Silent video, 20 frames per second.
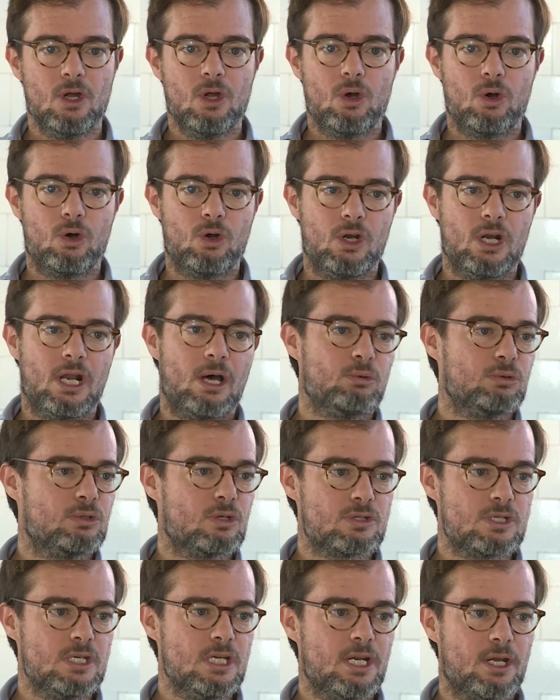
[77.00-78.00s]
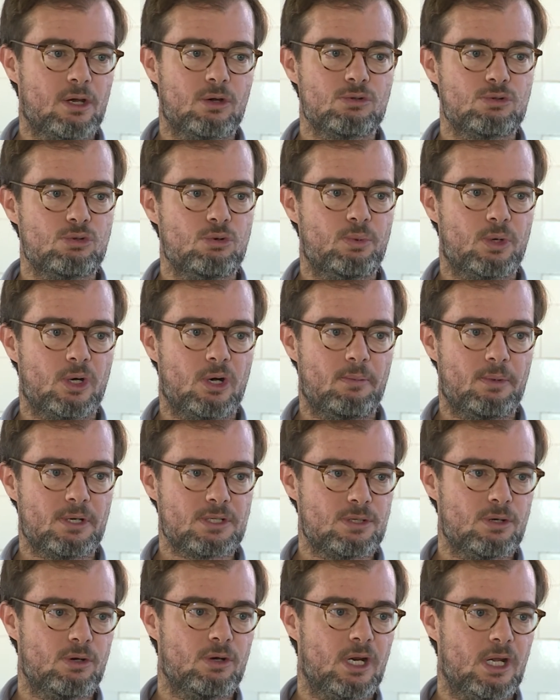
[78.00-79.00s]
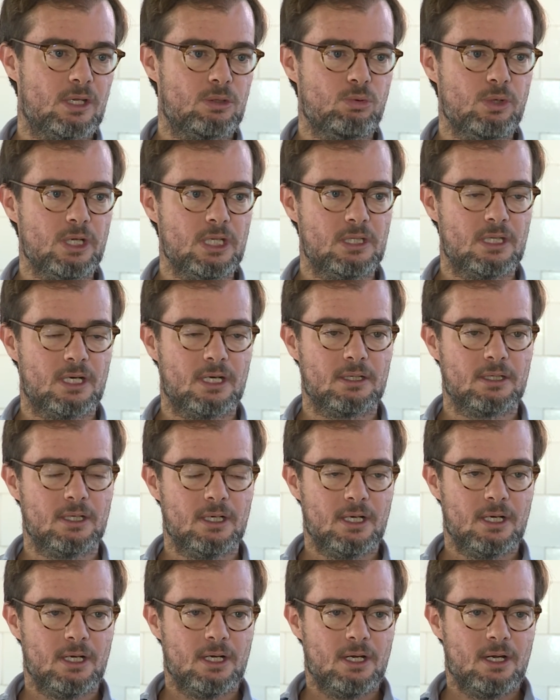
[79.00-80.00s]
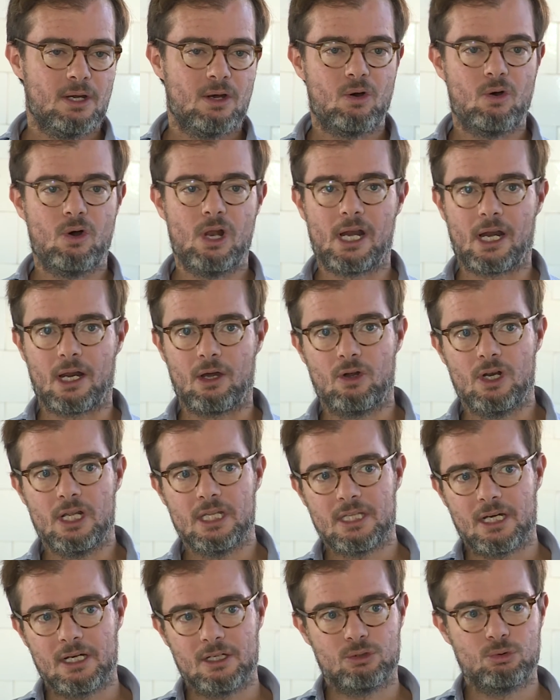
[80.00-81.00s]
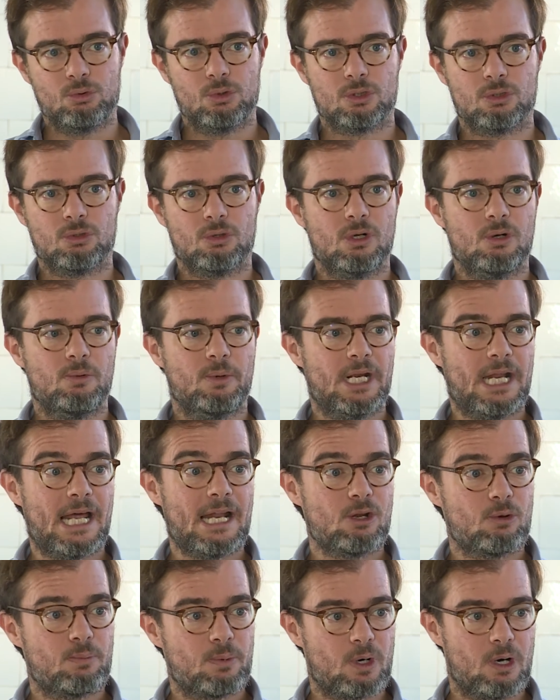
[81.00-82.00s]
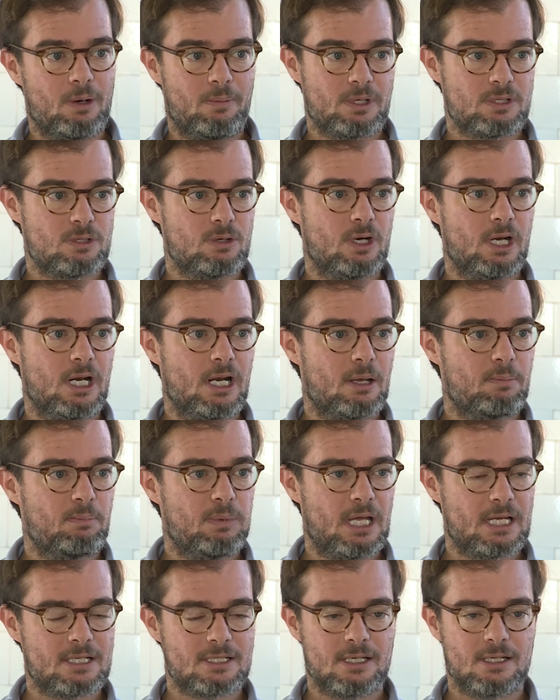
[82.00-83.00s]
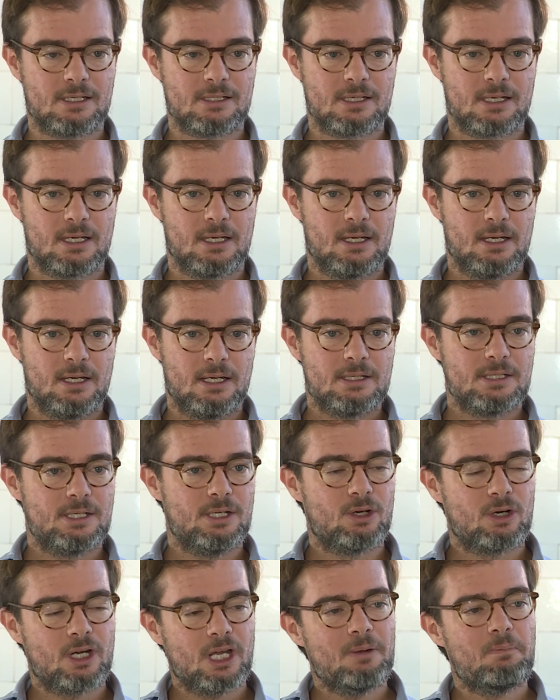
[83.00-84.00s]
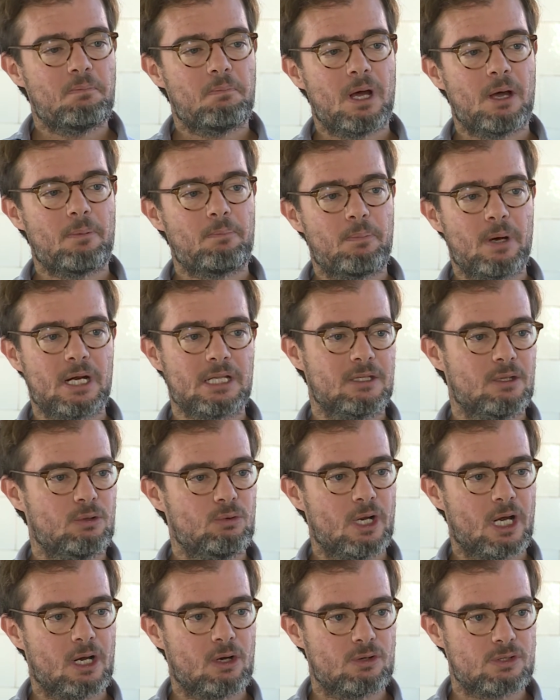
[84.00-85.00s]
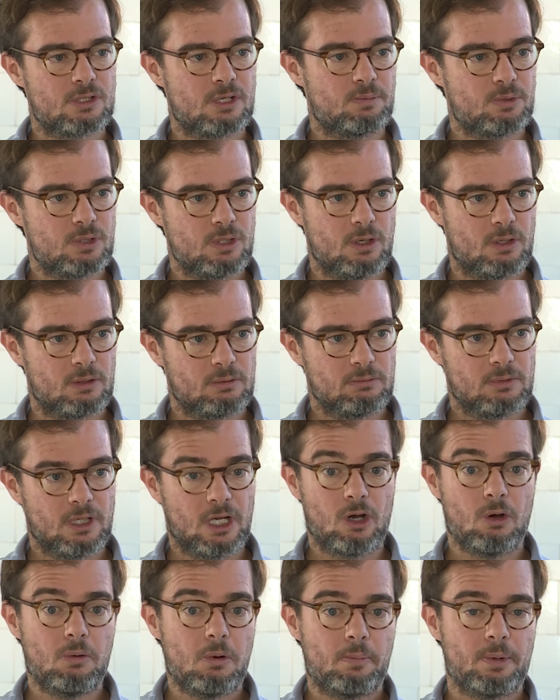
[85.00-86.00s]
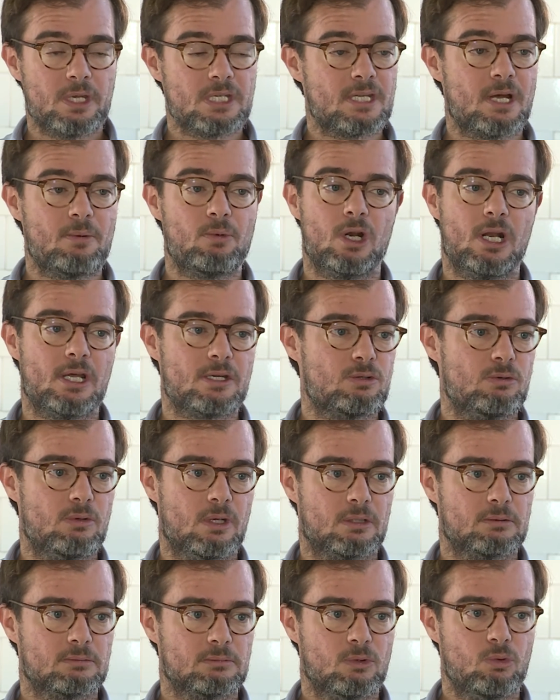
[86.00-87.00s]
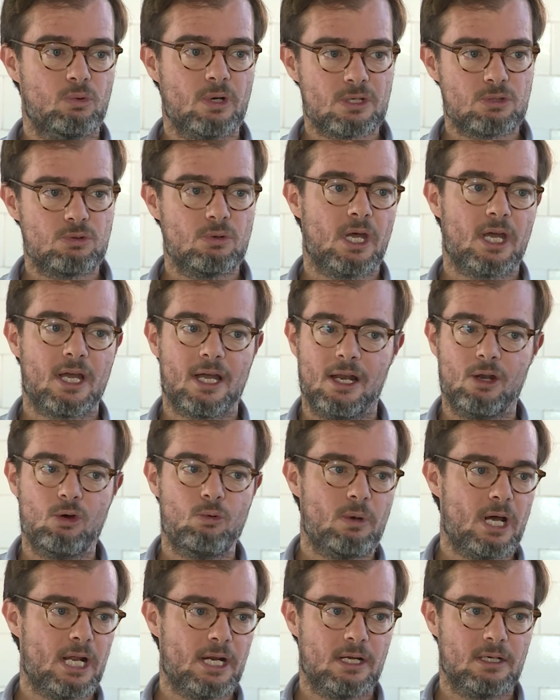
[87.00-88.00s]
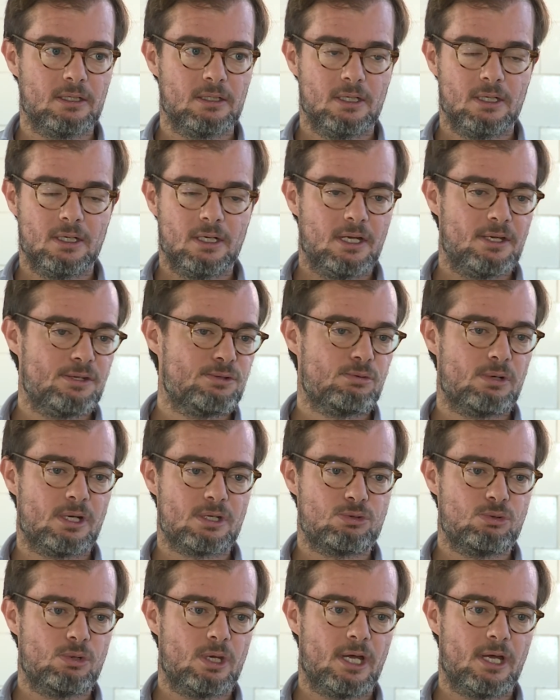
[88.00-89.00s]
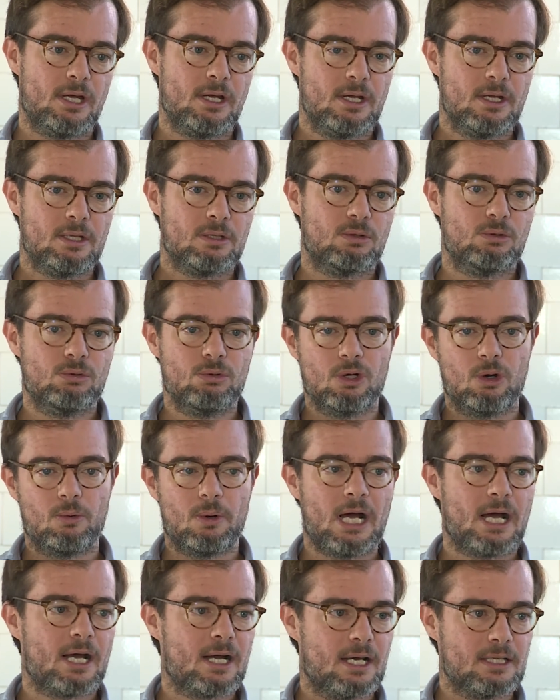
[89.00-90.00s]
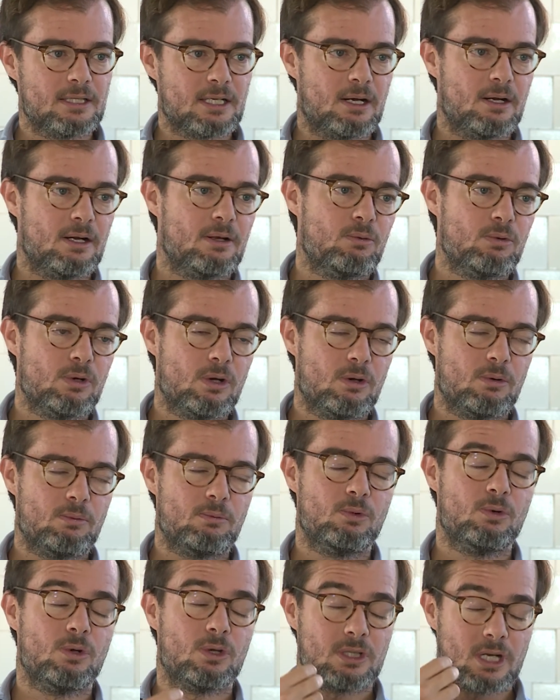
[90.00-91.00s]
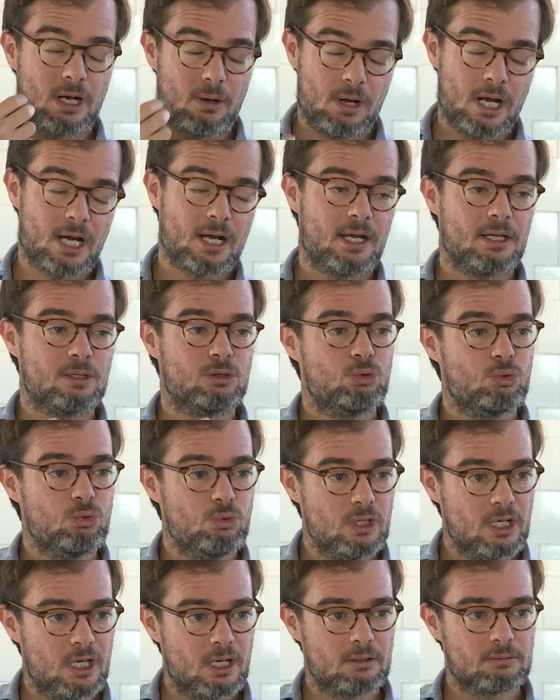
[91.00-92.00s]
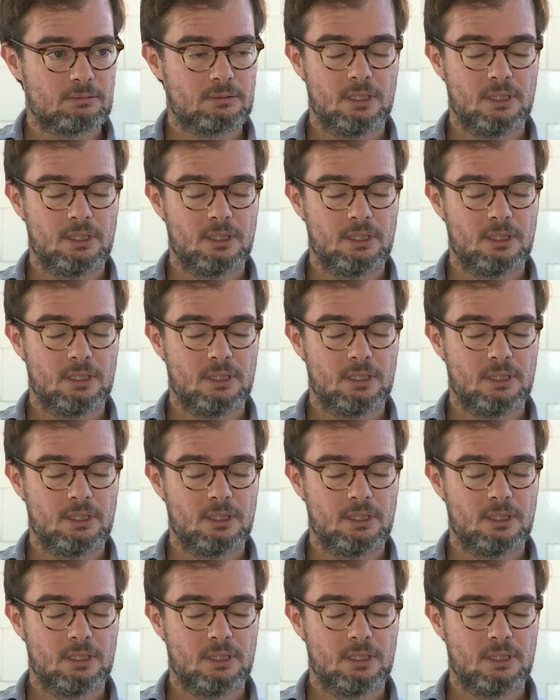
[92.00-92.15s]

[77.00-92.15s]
o el autocine con su programación gratuita, o el Recoleta que tuvo todo el verano programación en las plazas, sino que es más parte de una concepción, de cómo pensamos la ciudad. Una ciudad a escala humana es una ciudad donde uno baja, uno, uno trabaja, estudia,